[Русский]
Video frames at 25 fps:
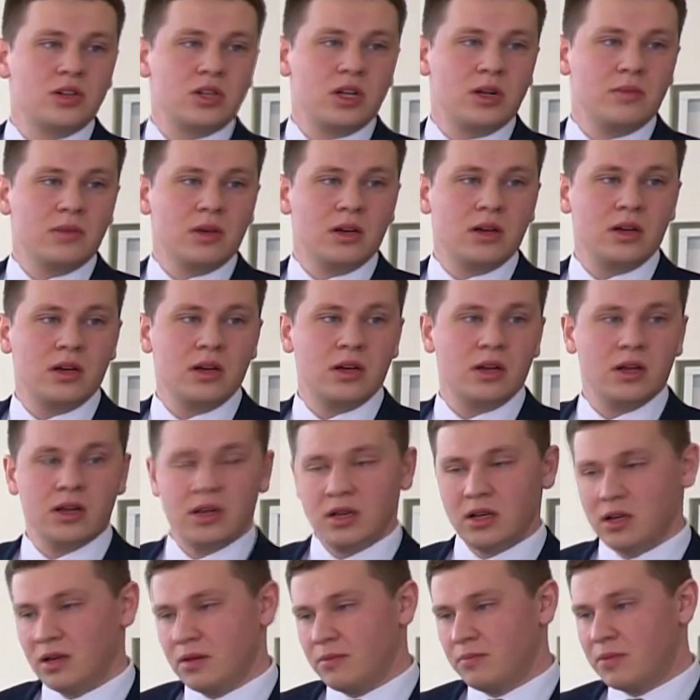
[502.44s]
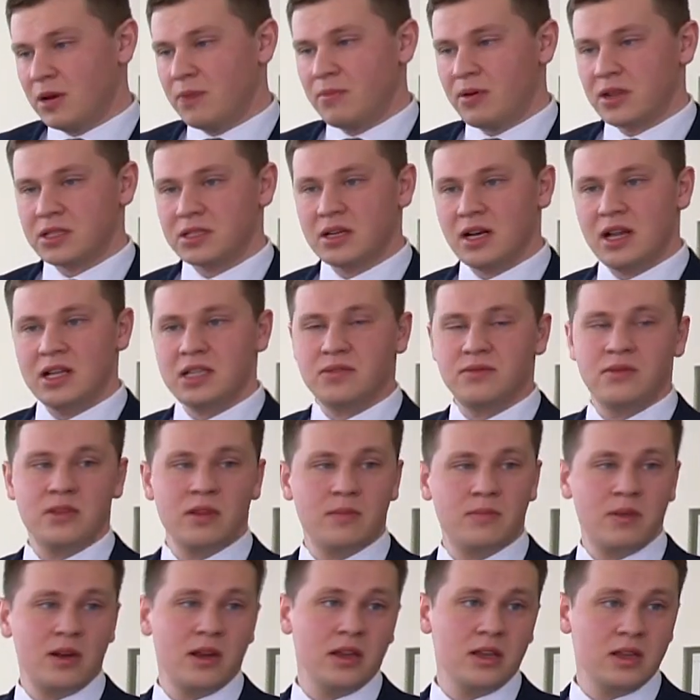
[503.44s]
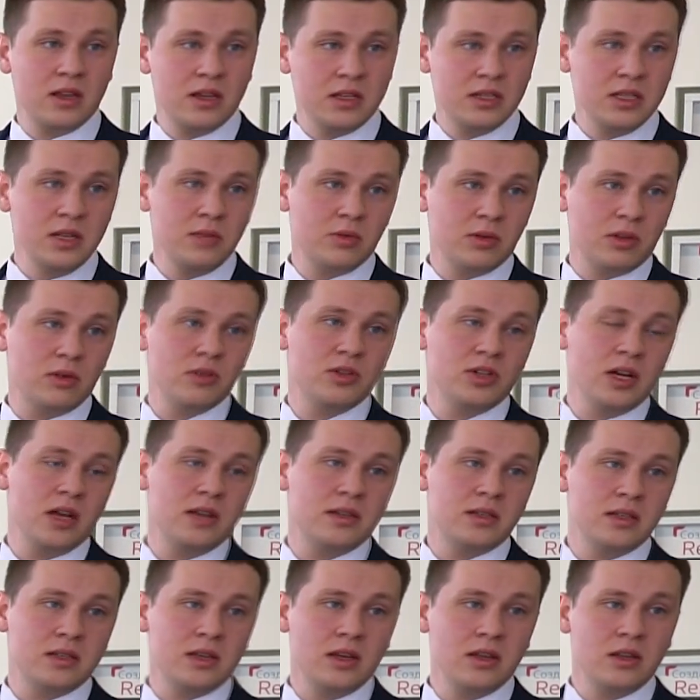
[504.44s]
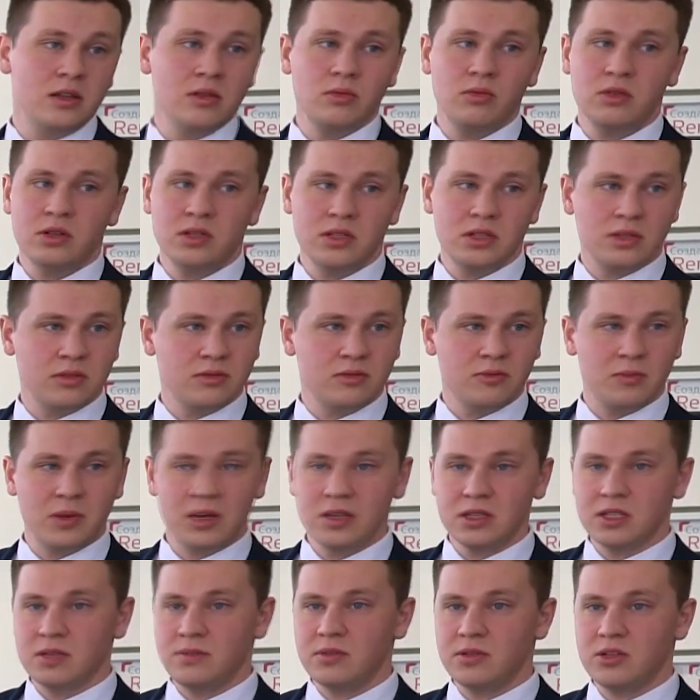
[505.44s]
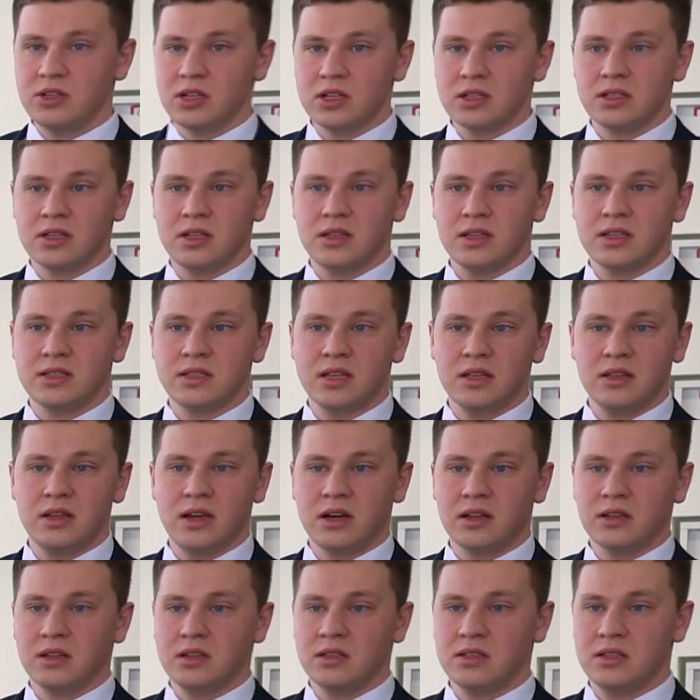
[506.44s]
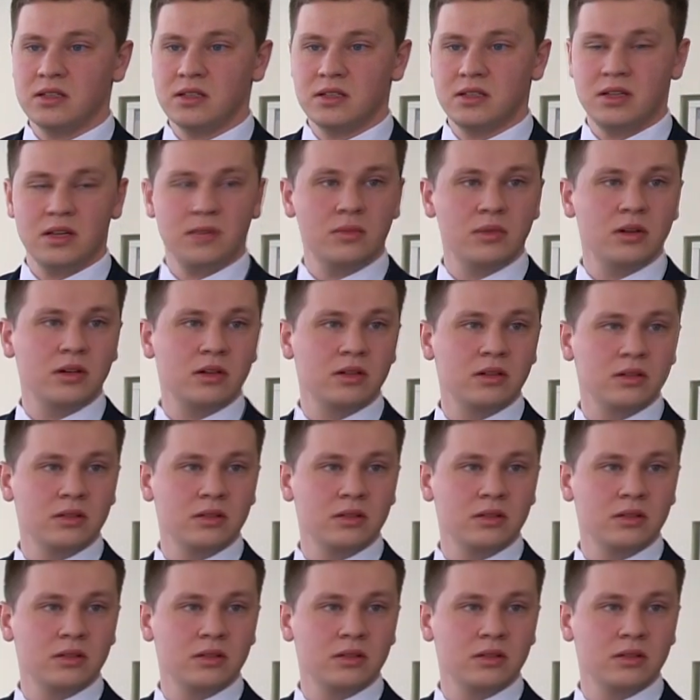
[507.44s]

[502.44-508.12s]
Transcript: режиме. Э, при проскальзывании передней оси подключается задняя ось. В принципе, сейчас это стандартная система